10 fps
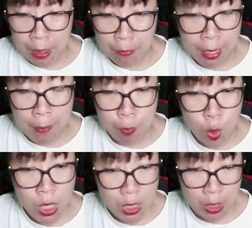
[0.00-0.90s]
Phan Lâm
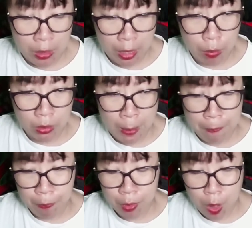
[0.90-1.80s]
nuốt chừng Long
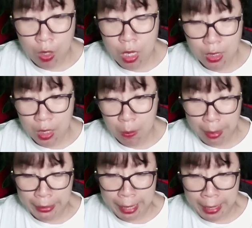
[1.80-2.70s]
Tâm, có được sức
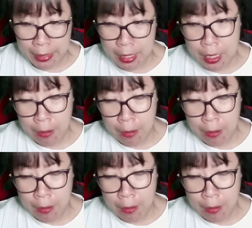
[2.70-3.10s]
mạnh này.